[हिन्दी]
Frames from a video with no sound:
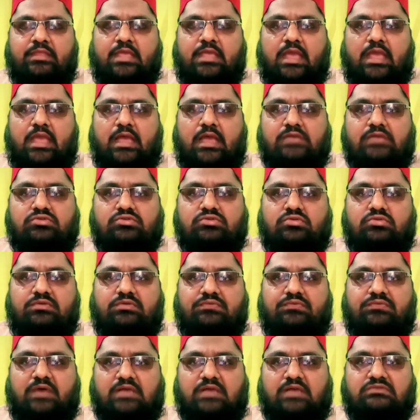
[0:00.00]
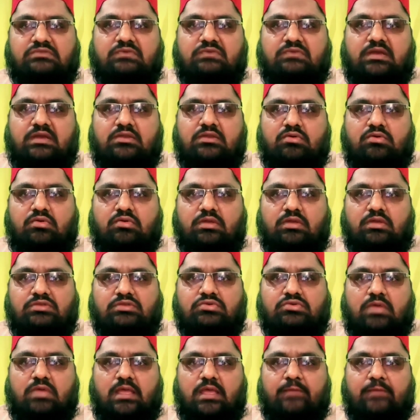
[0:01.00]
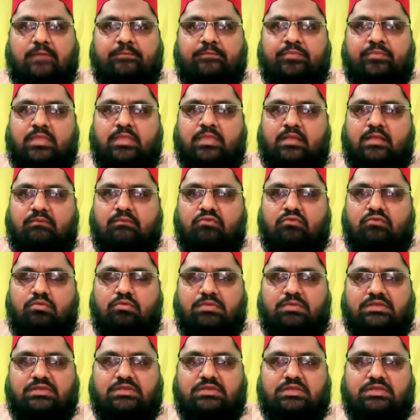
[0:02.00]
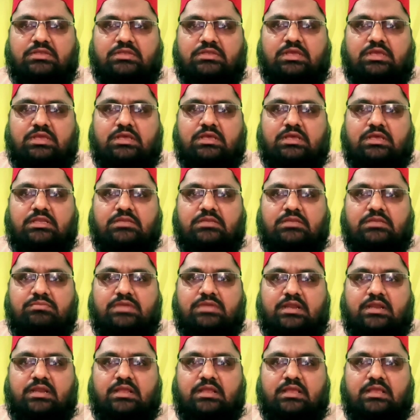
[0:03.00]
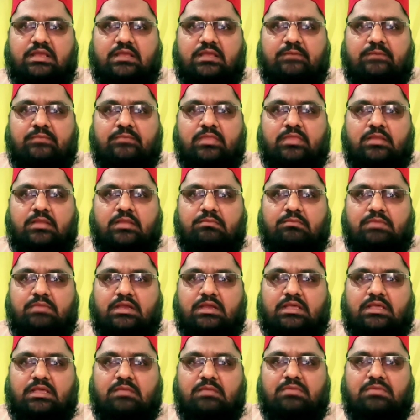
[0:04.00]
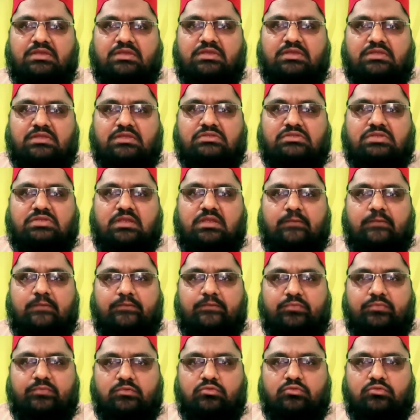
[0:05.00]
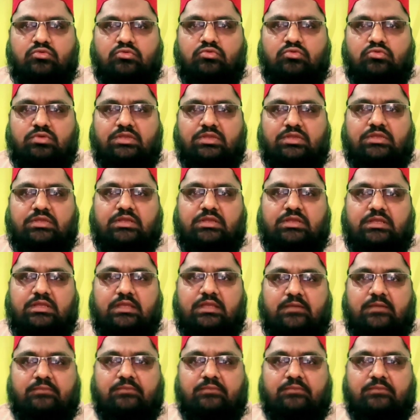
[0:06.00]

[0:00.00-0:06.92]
कि हैज़ व नफास वाली औरत जो है वो मैत के करीब न रहे बल्कि मैत से दूर ही रहे